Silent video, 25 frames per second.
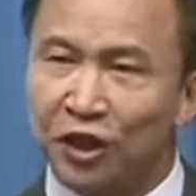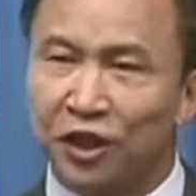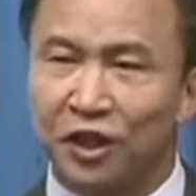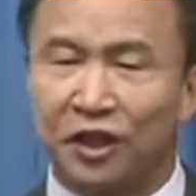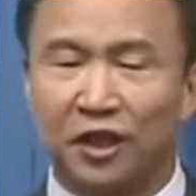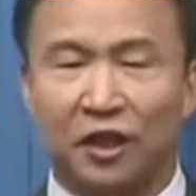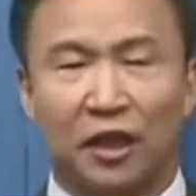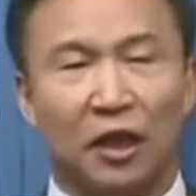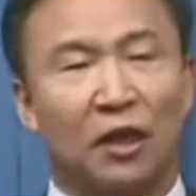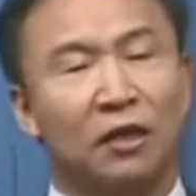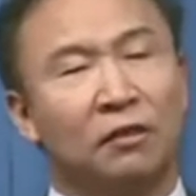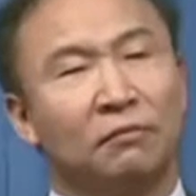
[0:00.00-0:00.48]

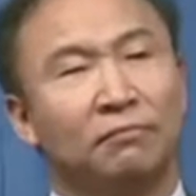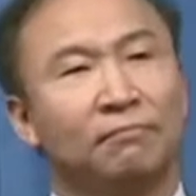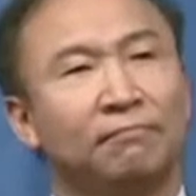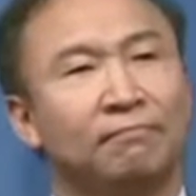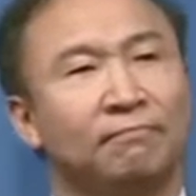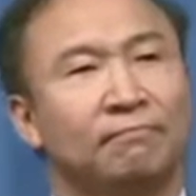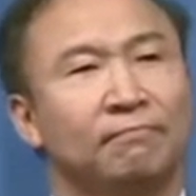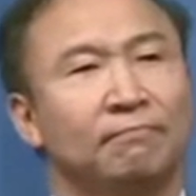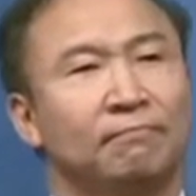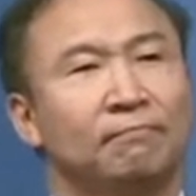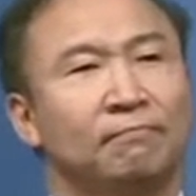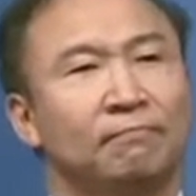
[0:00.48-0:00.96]
的
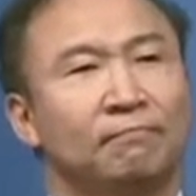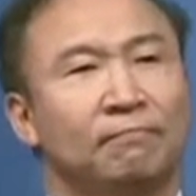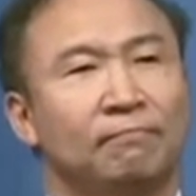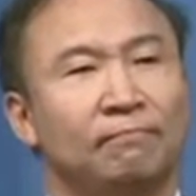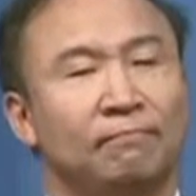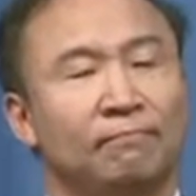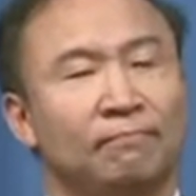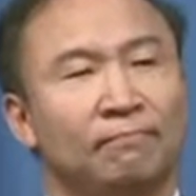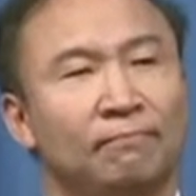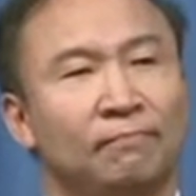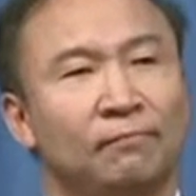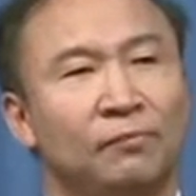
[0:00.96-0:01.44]
嗯
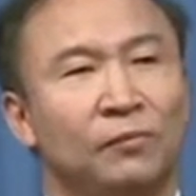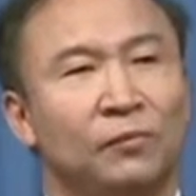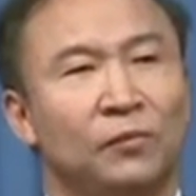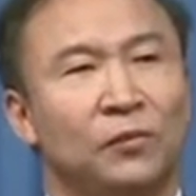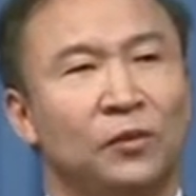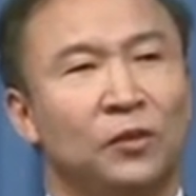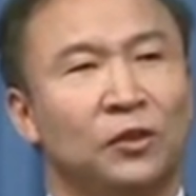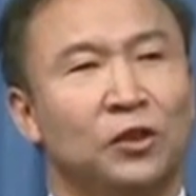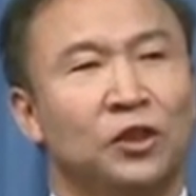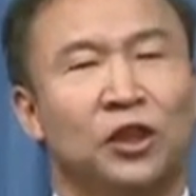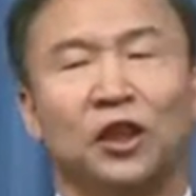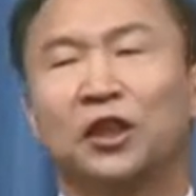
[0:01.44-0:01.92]

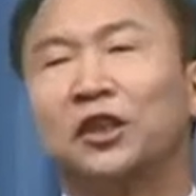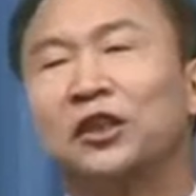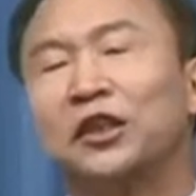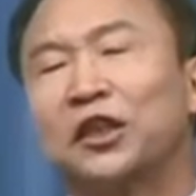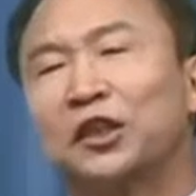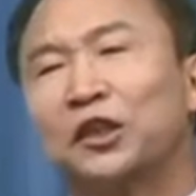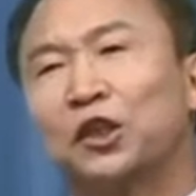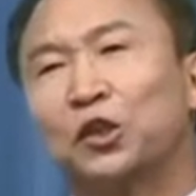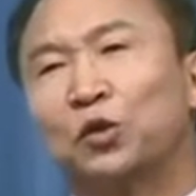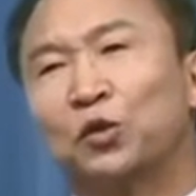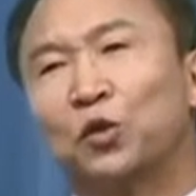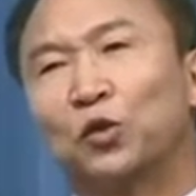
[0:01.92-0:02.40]
情节
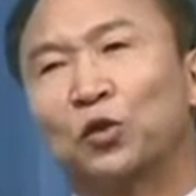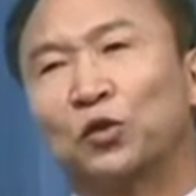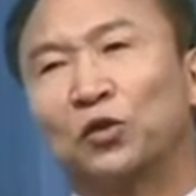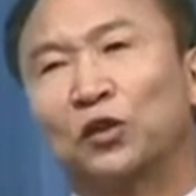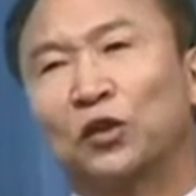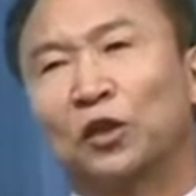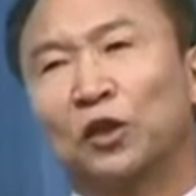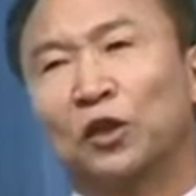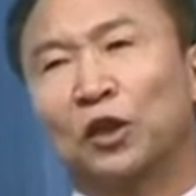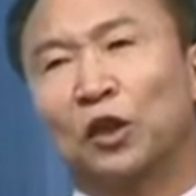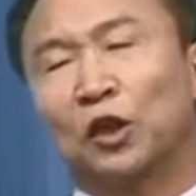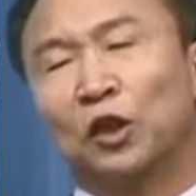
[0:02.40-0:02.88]
之中，
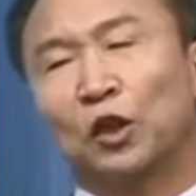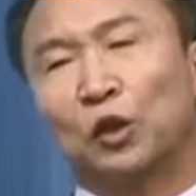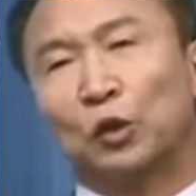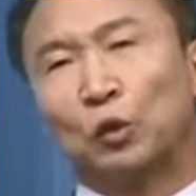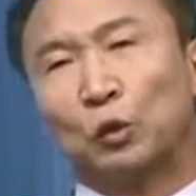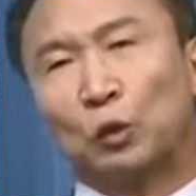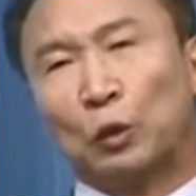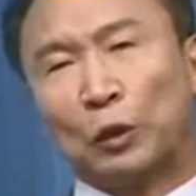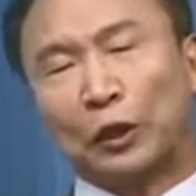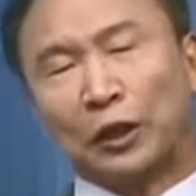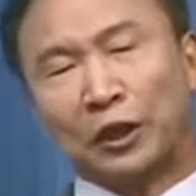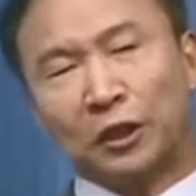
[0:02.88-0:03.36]

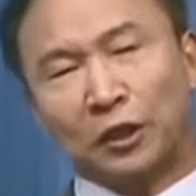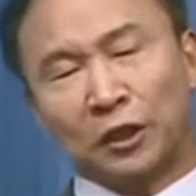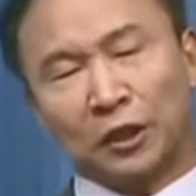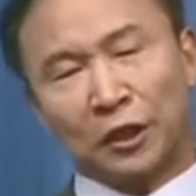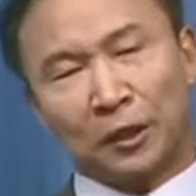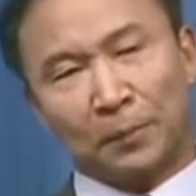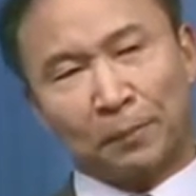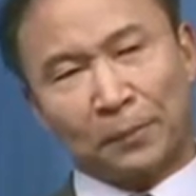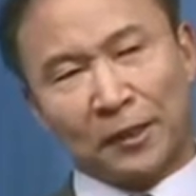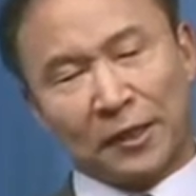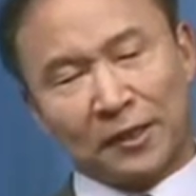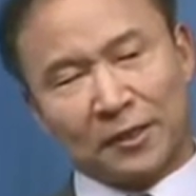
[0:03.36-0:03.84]
对个
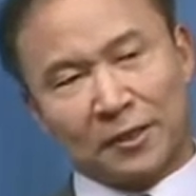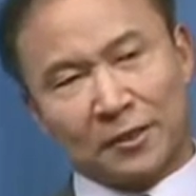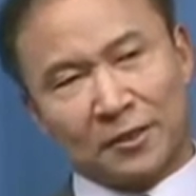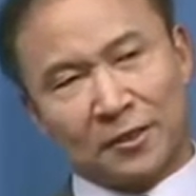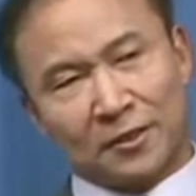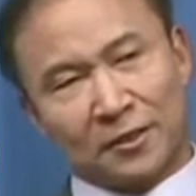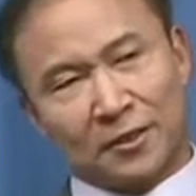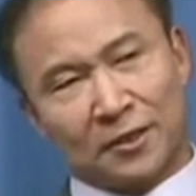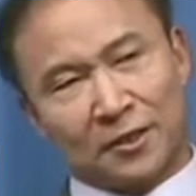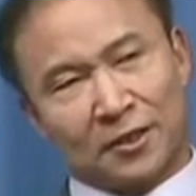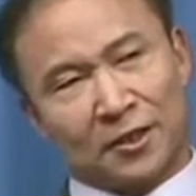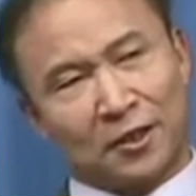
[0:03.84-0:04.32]
别字
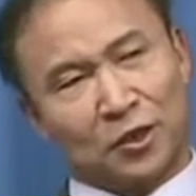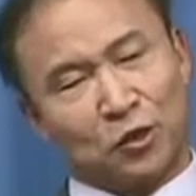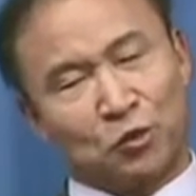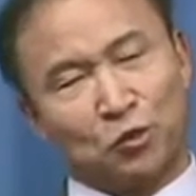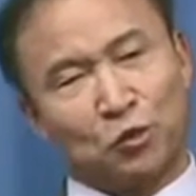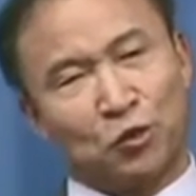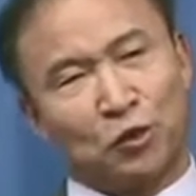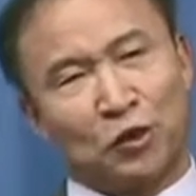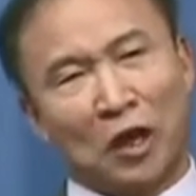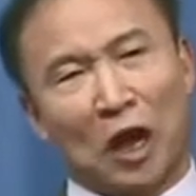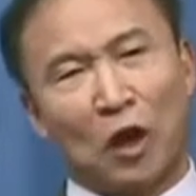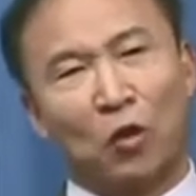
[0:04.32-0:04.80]
词
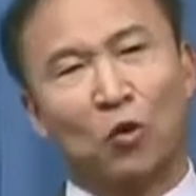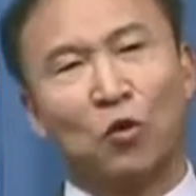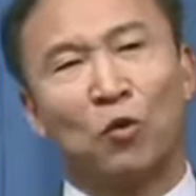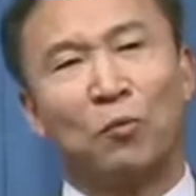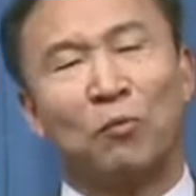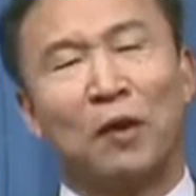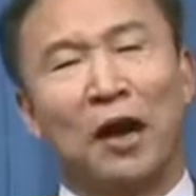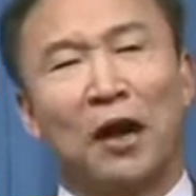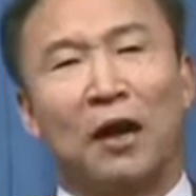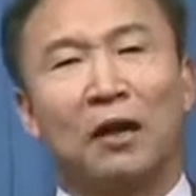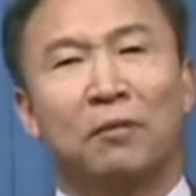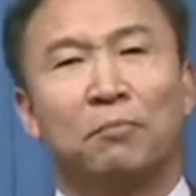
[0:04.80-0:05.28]
句呀，恐
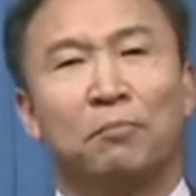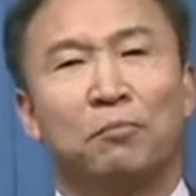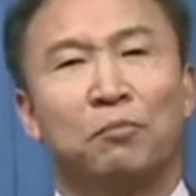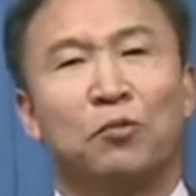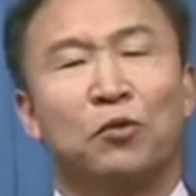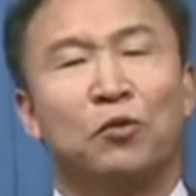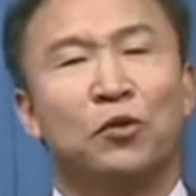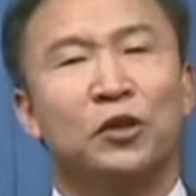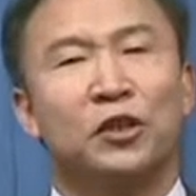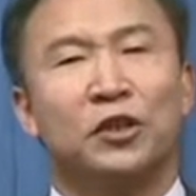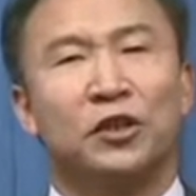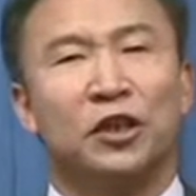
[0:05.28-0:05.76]
怕
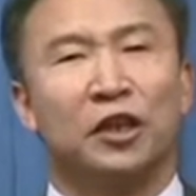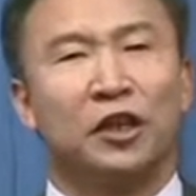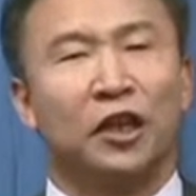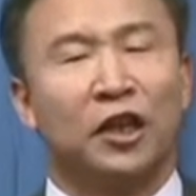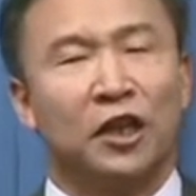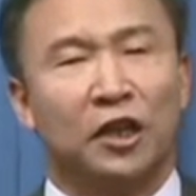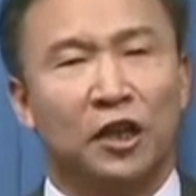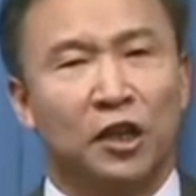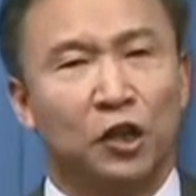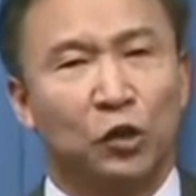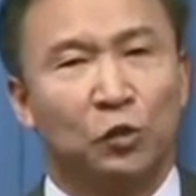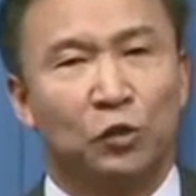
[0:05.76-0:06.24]
不一定
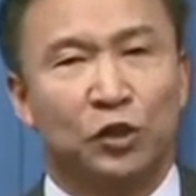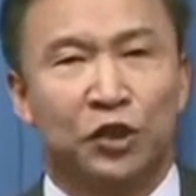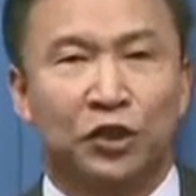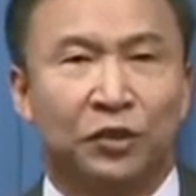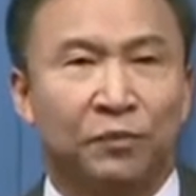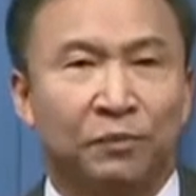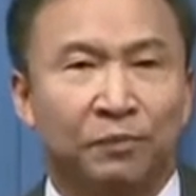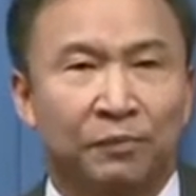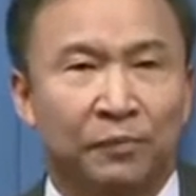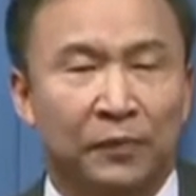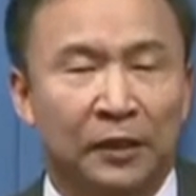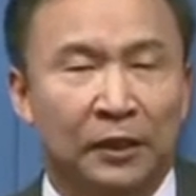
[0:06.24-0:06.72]
很留心。
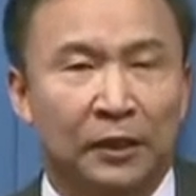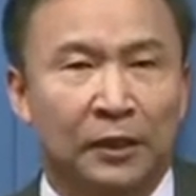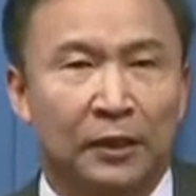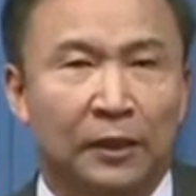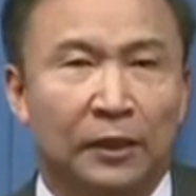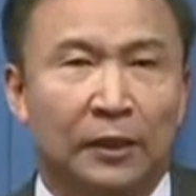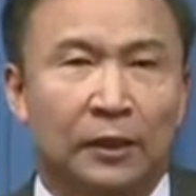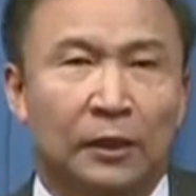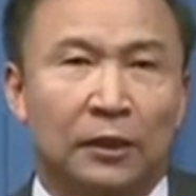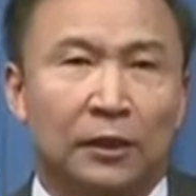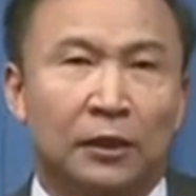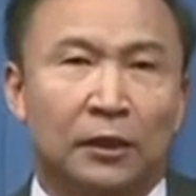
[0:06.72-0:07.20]

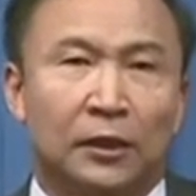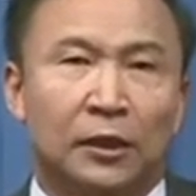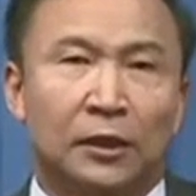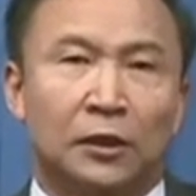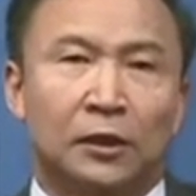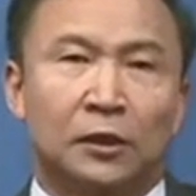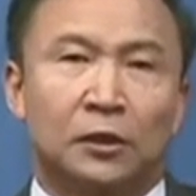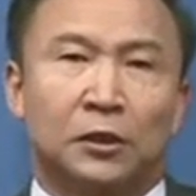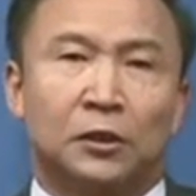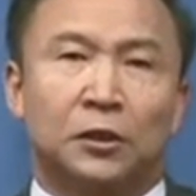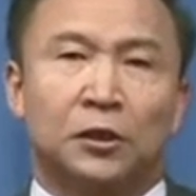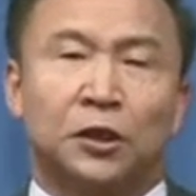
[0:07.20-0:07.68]

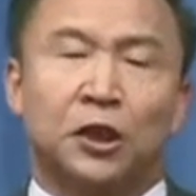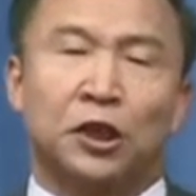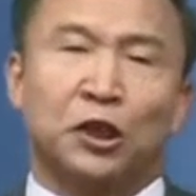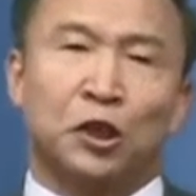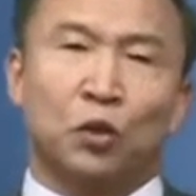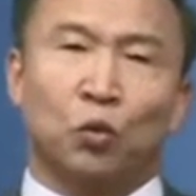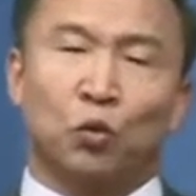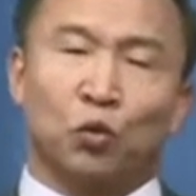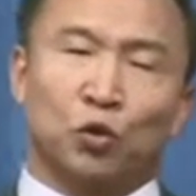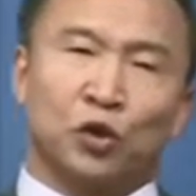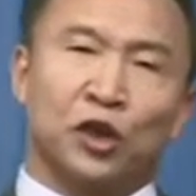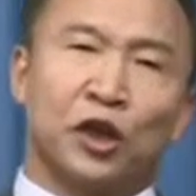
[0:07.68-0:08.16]
其实
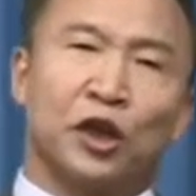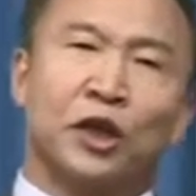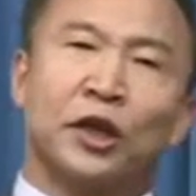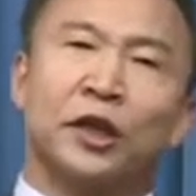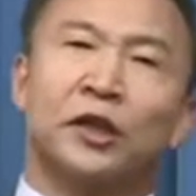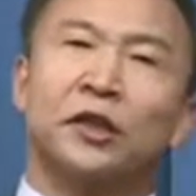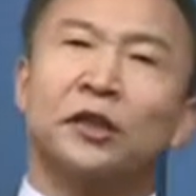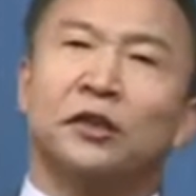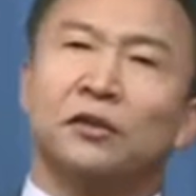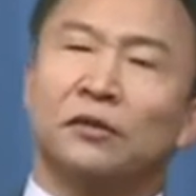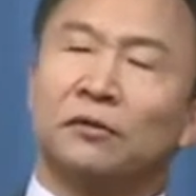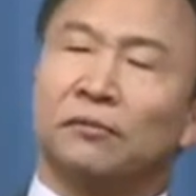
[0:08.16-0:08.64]
武承
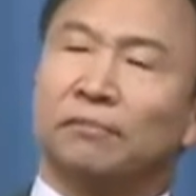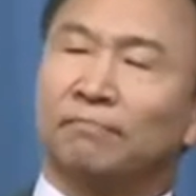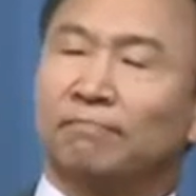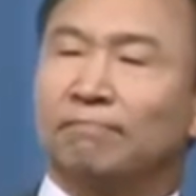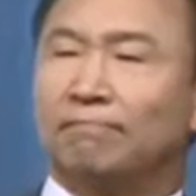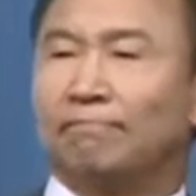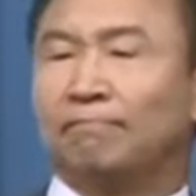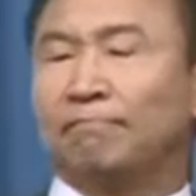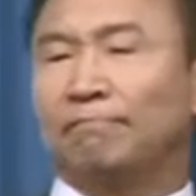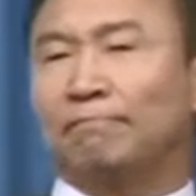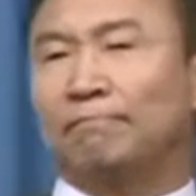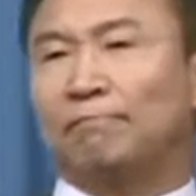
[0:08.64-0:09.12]
恩。
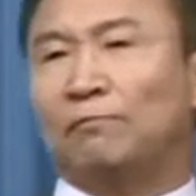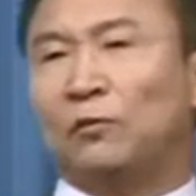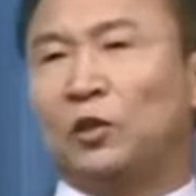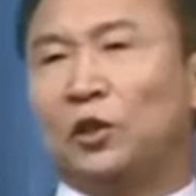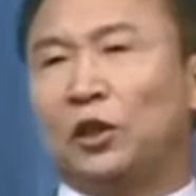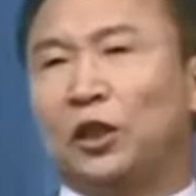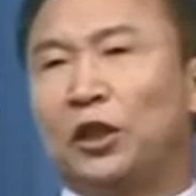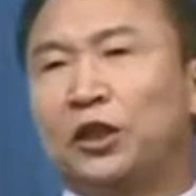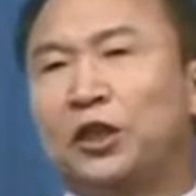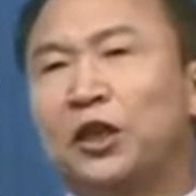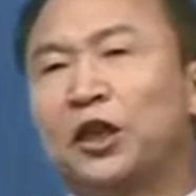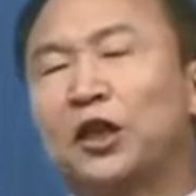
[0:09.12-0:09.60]

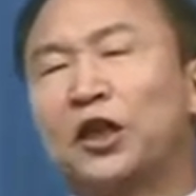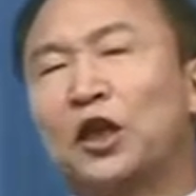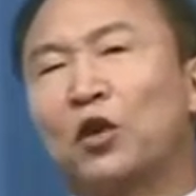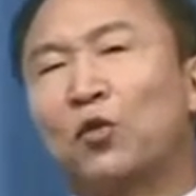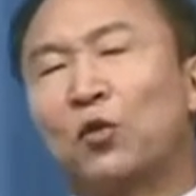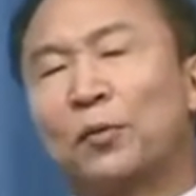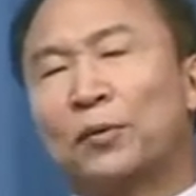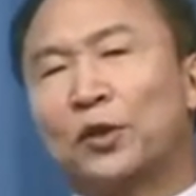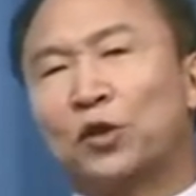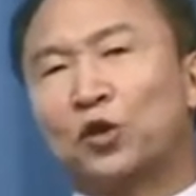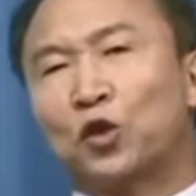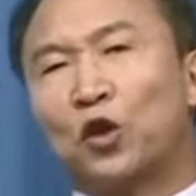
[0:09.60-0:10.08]
已经给我
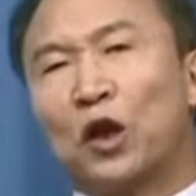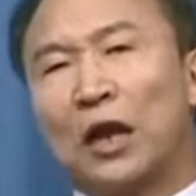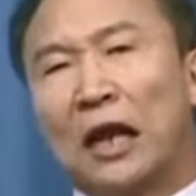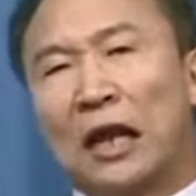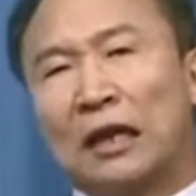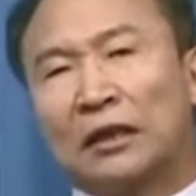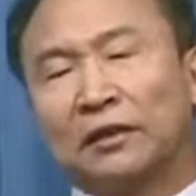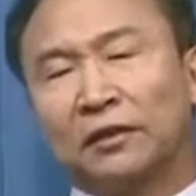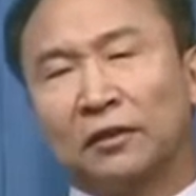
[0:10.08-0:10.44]
们说了，